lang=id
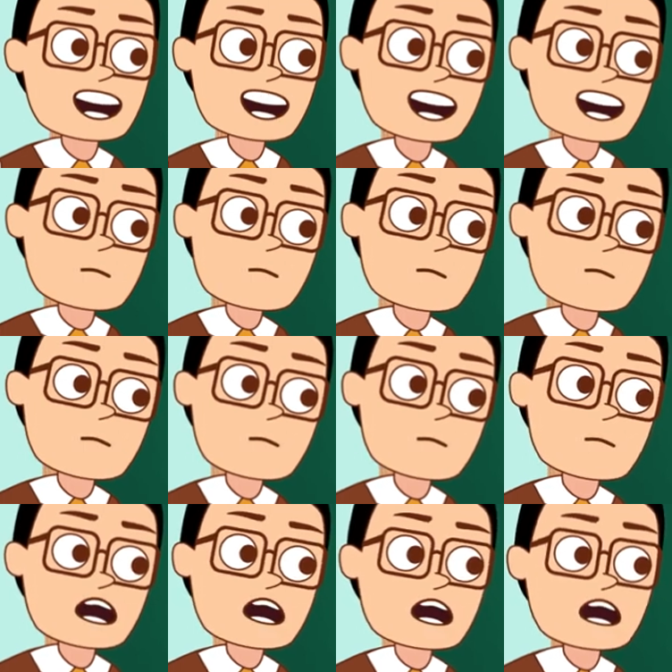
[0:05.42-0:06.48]
membahas
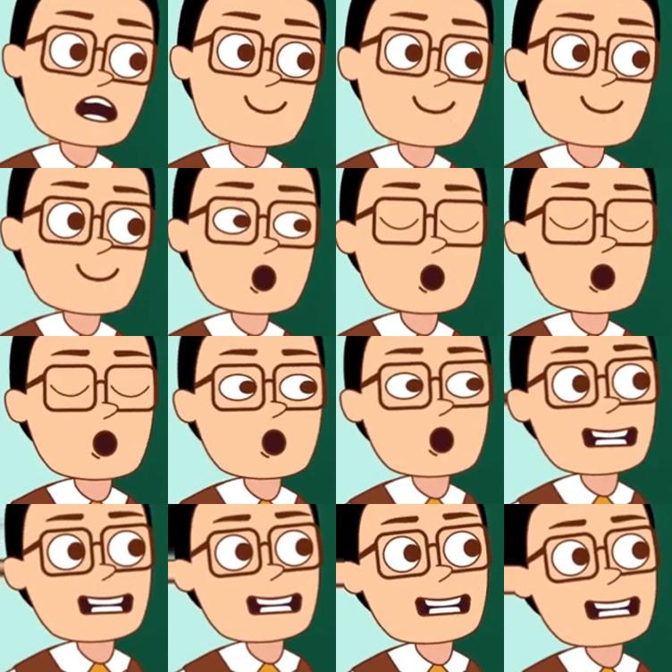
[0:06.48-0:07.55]
tentang tradisi
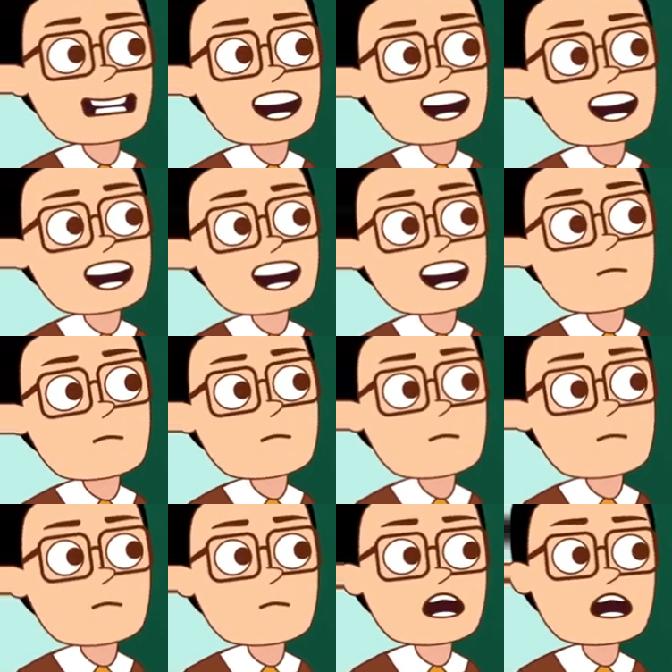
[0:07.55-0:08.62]
asli Nusantara,
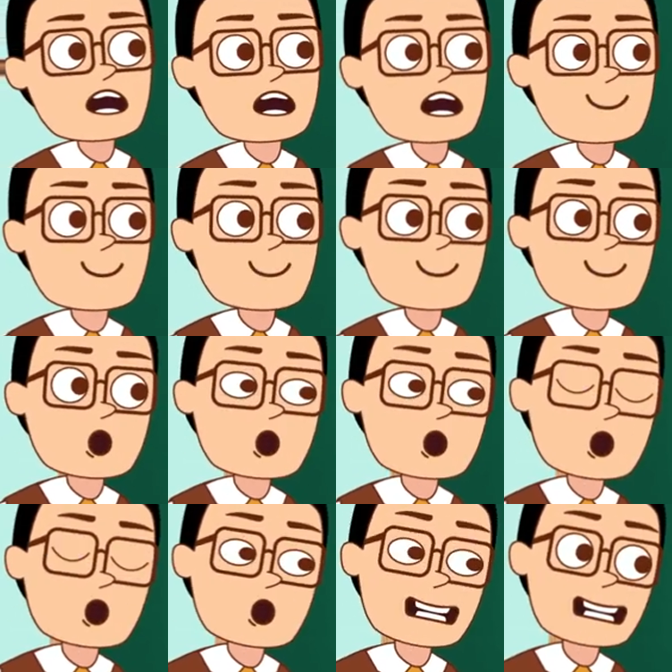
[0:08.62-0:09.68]
Gong
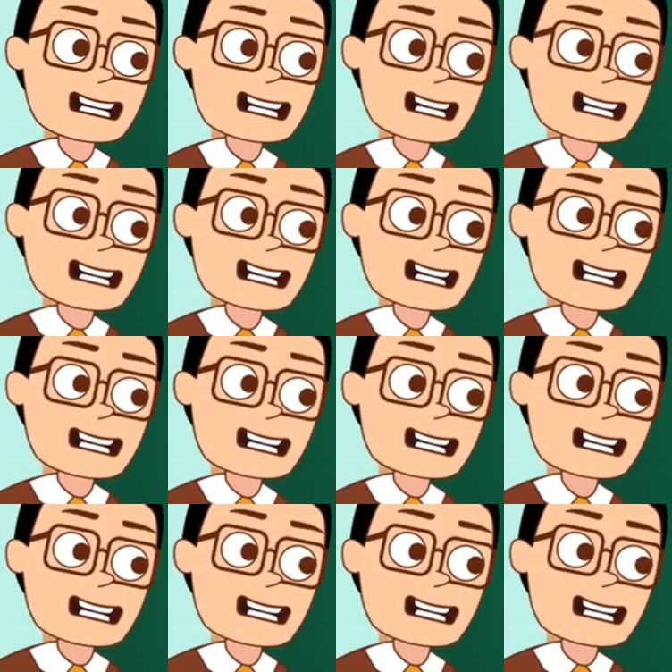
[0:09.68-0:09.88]
Bulu.